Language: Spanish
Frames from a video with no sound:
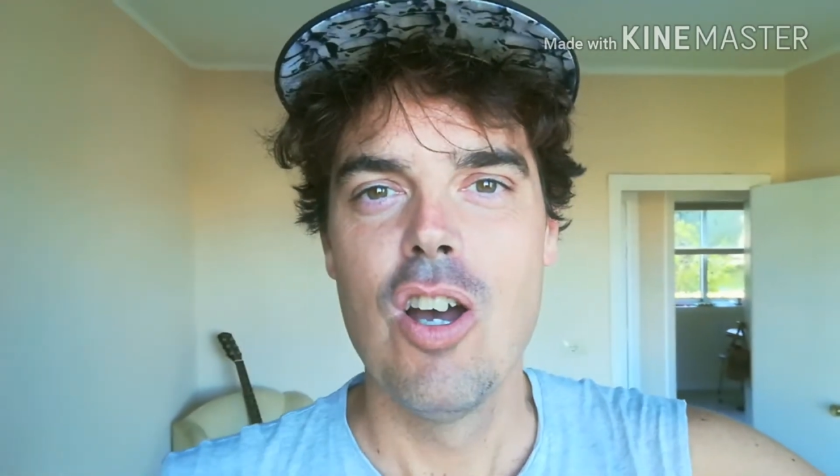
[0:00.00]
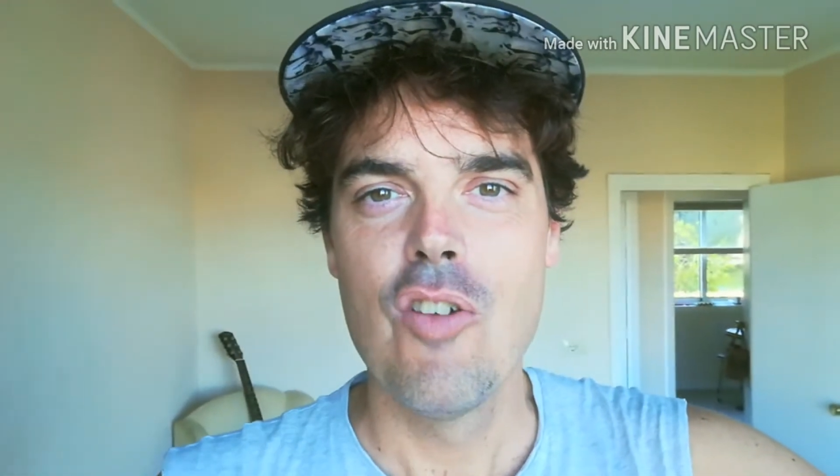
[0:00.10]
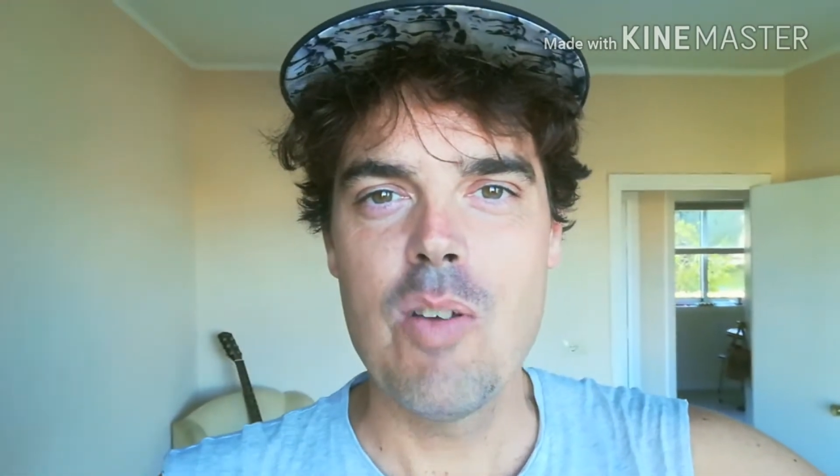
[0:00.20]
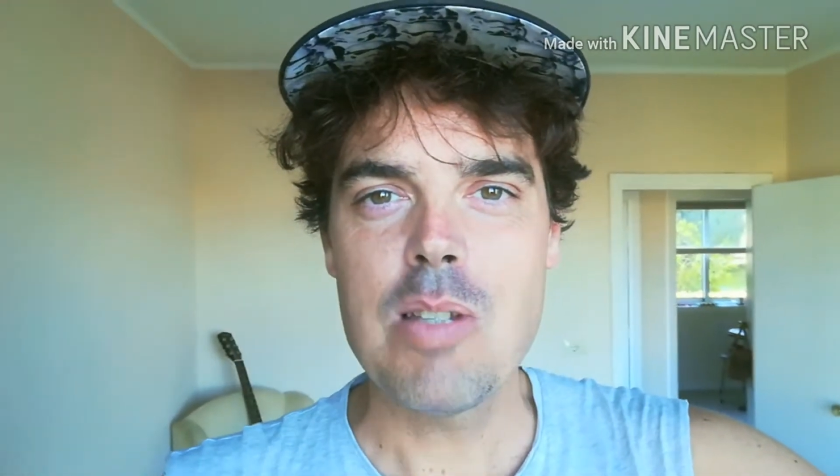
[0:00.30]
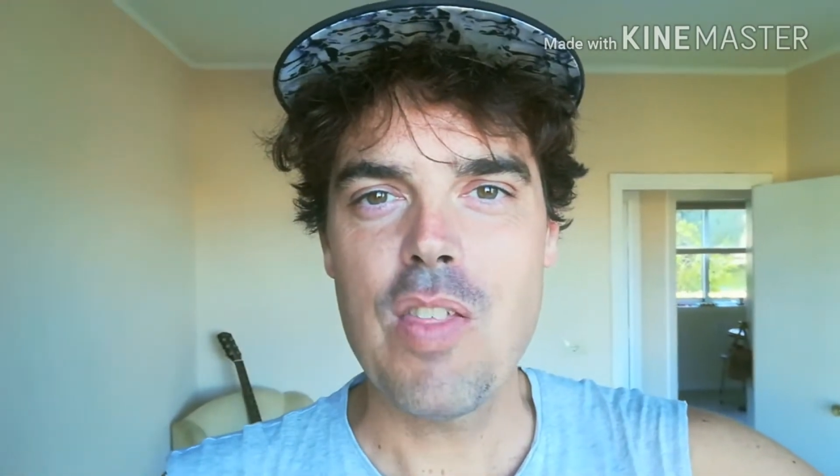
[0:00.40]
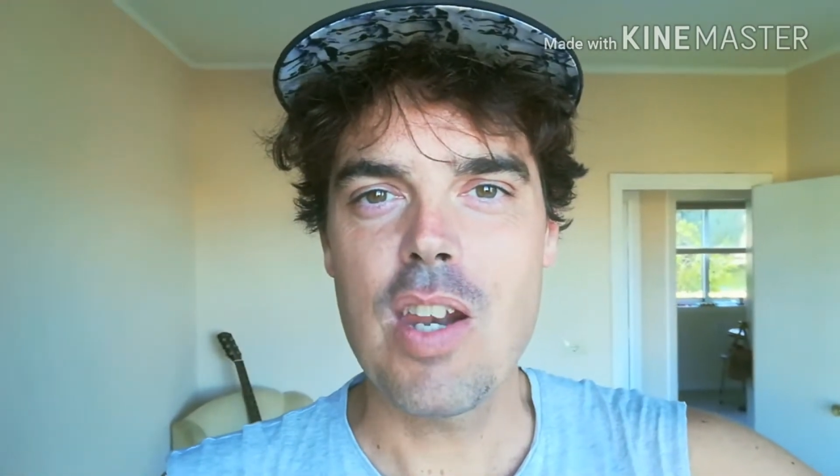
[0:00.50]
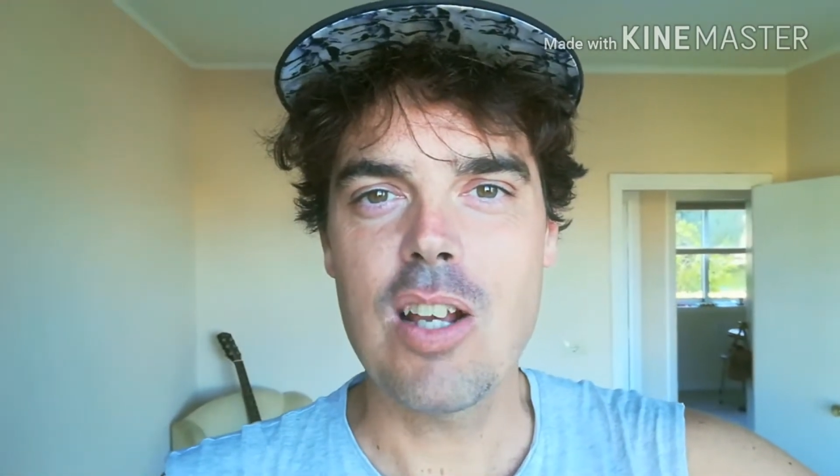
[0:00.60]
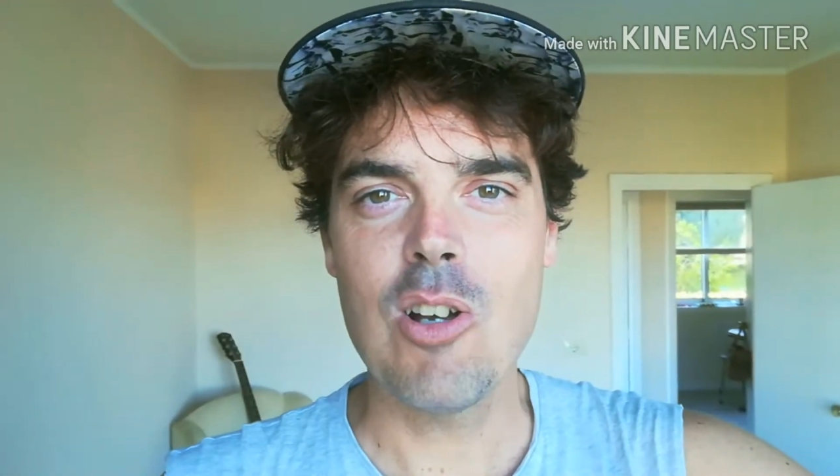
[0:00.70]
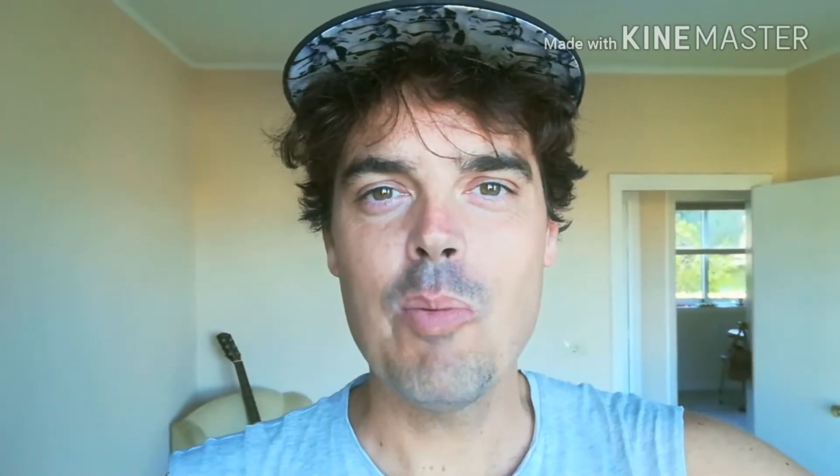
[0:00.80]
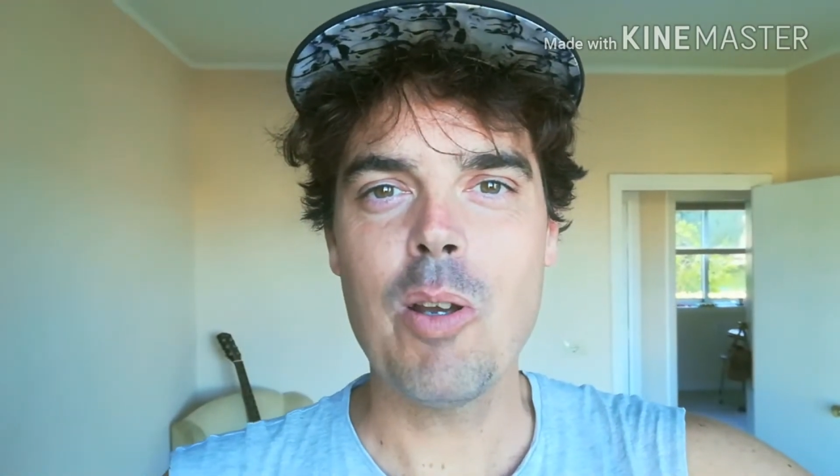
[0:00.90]
Fuimos a hacer la
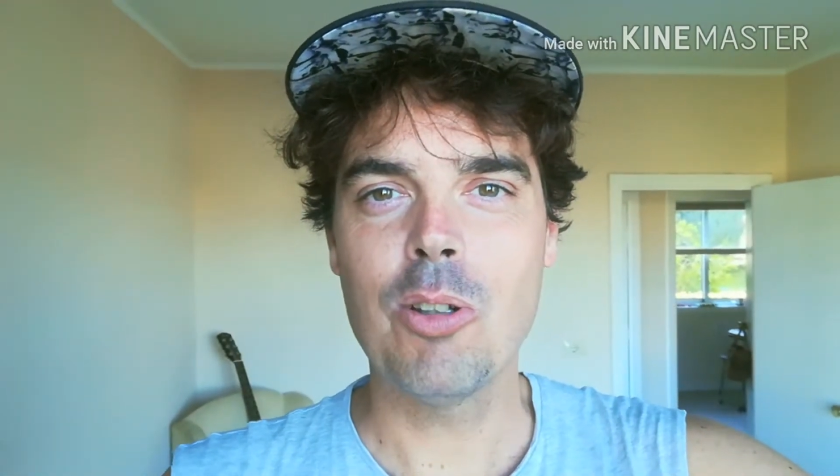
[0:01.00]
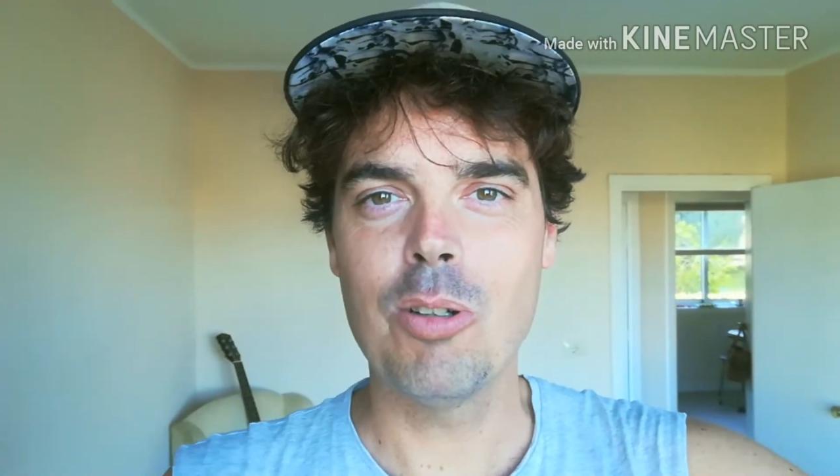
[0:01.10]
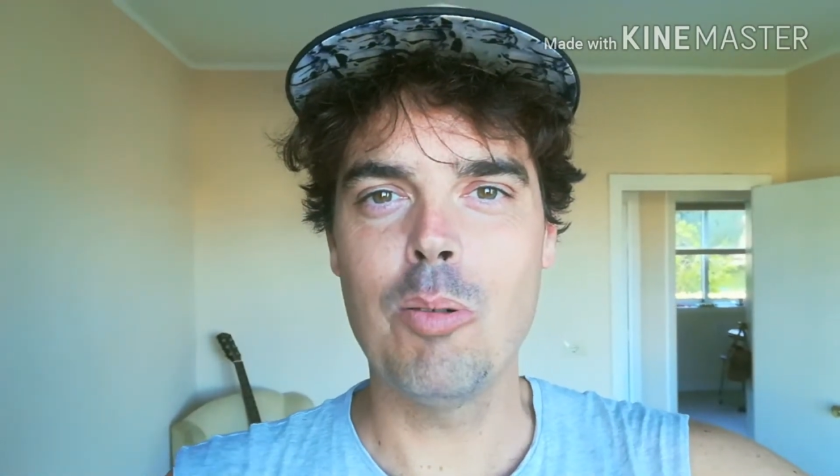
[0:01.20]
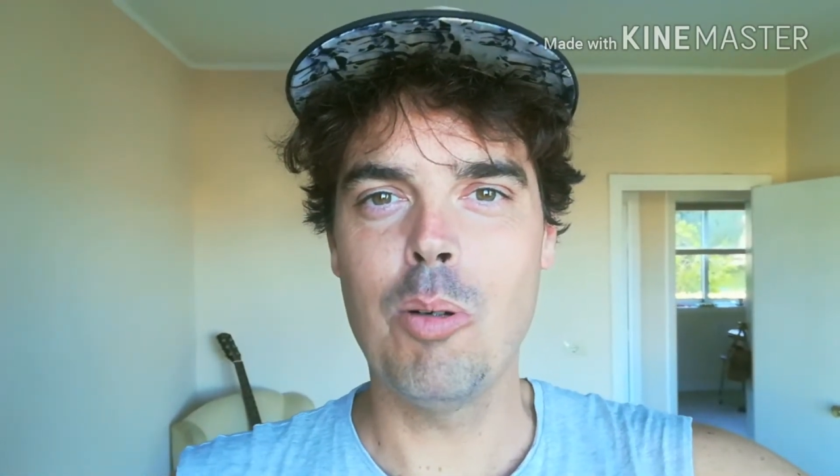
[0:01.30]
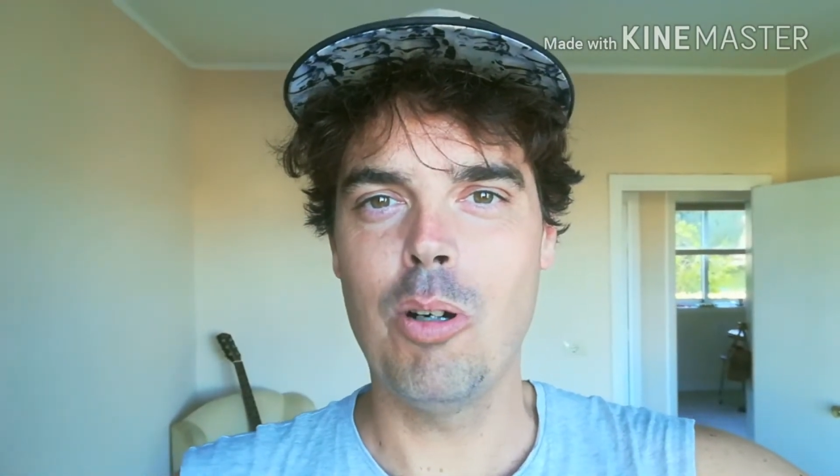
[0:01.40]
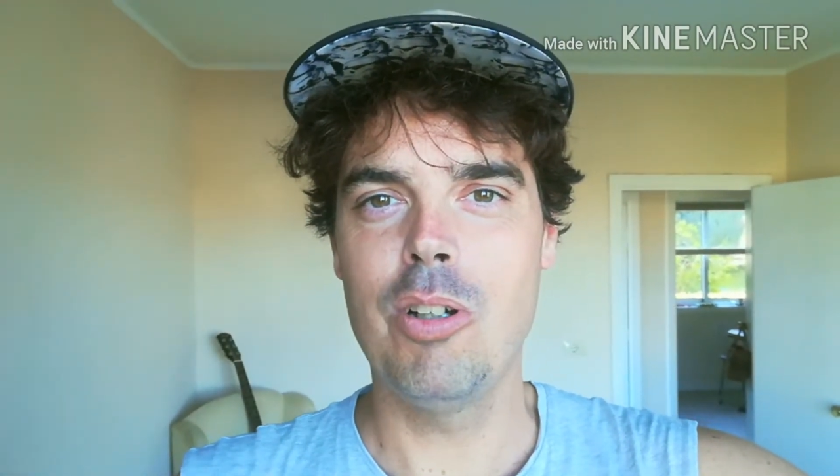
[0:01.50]
compra y cuando